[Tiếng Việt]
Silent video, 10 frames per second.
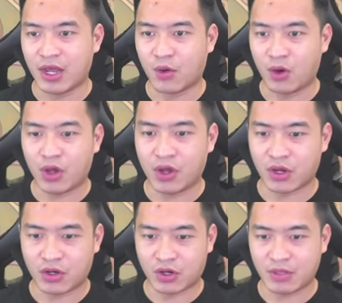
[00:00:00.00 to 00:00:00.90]
Ôi,
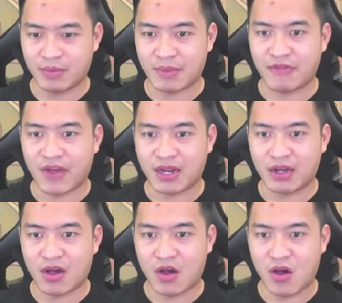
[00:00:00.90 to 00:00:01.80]
có thêm 5 cái vé nữa
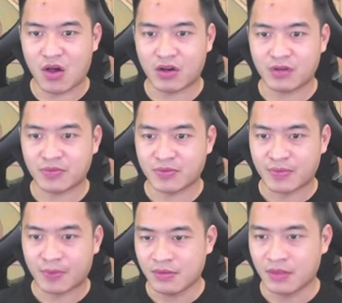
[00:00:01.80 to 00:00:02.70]
ngon
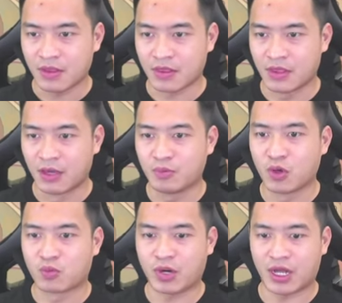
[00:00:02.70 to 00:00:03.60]
Tiếp
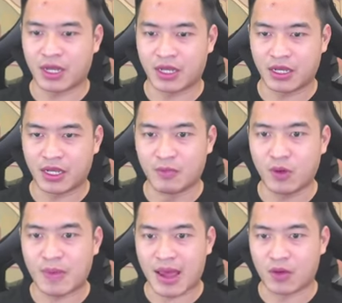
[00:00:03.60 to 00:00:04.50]
tục này, kim
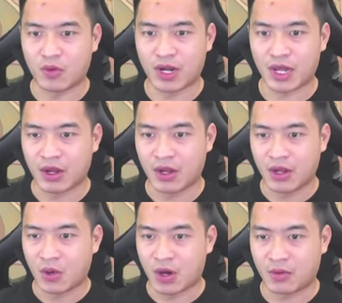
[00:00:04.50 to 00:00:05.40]
nguyên bảo luôn này
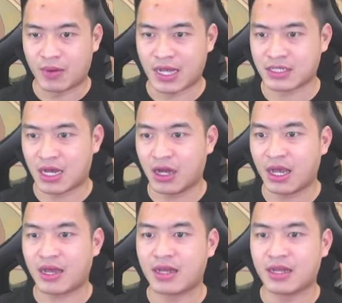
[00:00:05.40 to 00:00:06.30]
Hoạt động hạn giờ
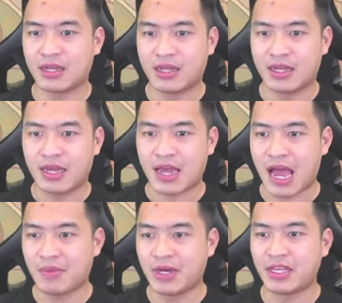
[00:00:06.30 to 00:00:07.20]
Ê,
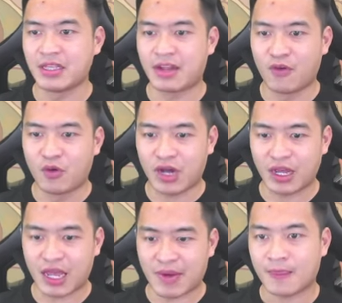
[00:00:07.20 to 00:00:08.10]
20 thỉnh thần phù nữa anh
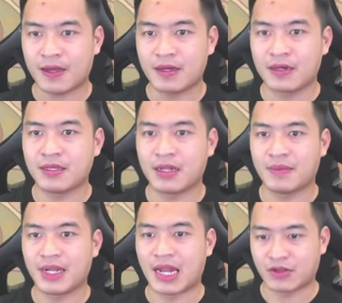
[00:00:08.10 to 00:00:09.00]
em ạ Ờ, ờ thế là
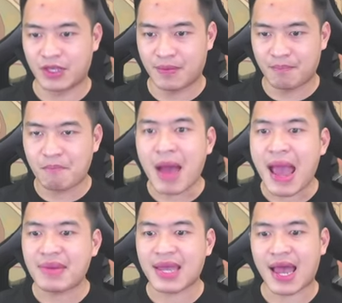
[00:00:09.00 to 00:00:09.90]
mình lại có thêm
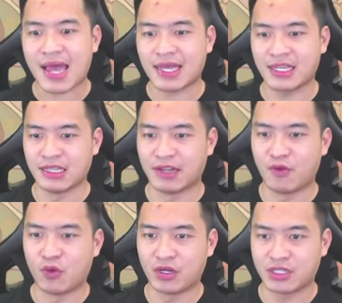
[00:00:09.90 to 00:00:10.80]
32 cái thỉnh thần
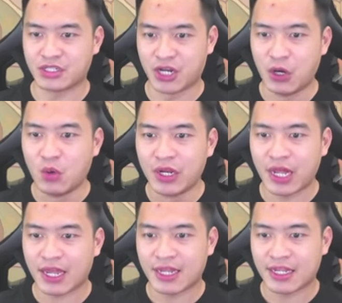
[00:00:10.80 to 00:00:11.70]
phù nữa thì trời luôn này
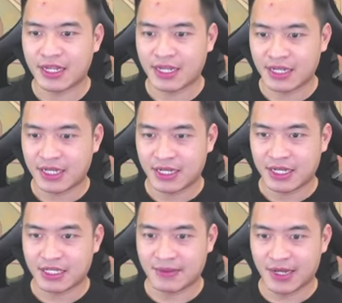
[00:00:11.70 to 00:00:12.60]

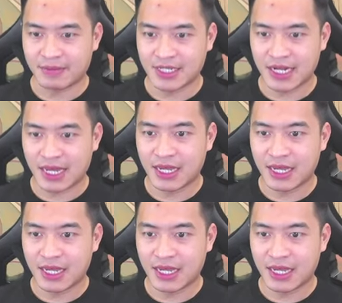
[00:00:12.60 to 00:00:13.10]
Em đợi em gì đây